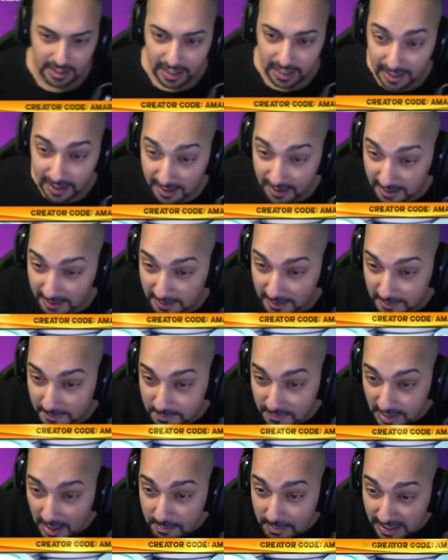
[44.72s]
Ähm,
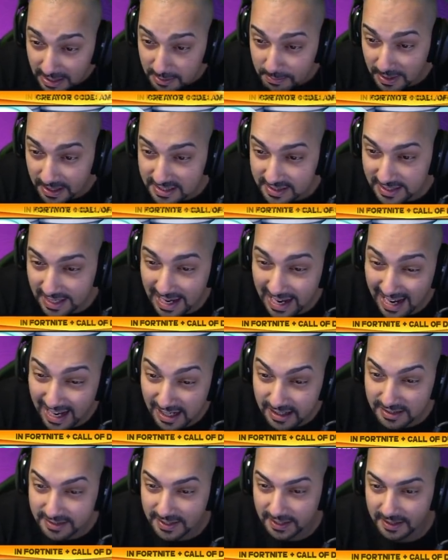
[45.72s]
Battle Pass
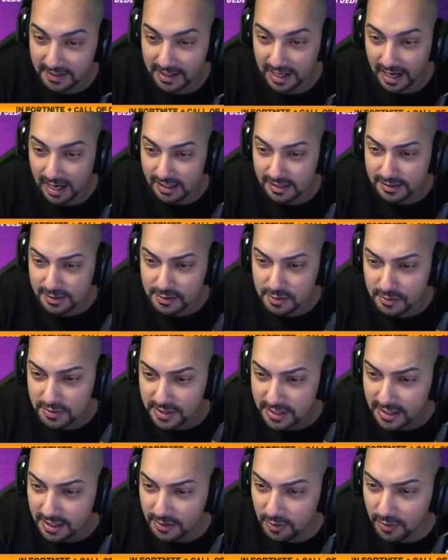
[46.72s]
erhalten. Erhalte zu
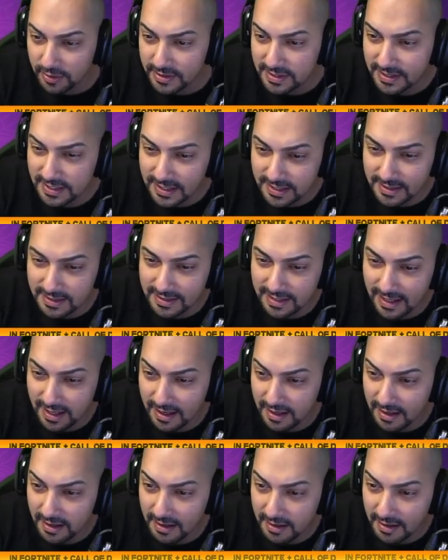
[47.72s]
jeder neuen Season
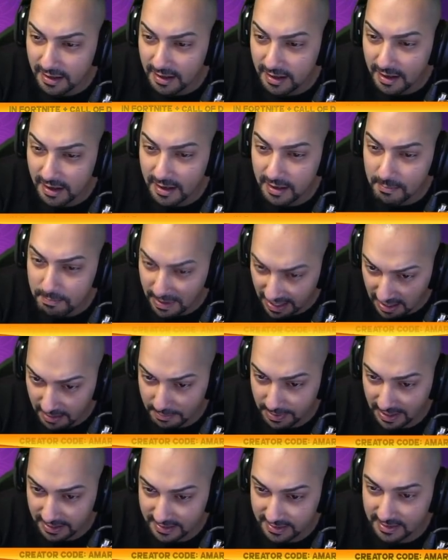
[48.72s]
den Battle
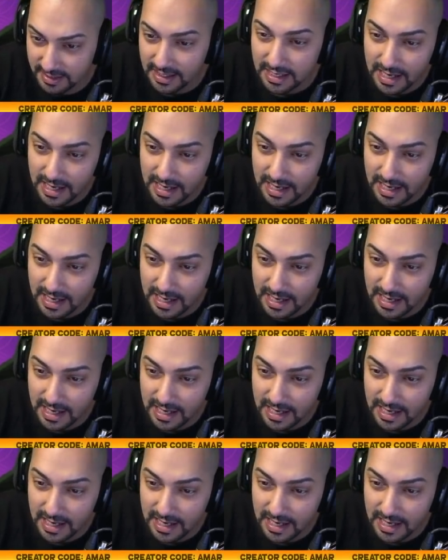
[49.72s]
Pass.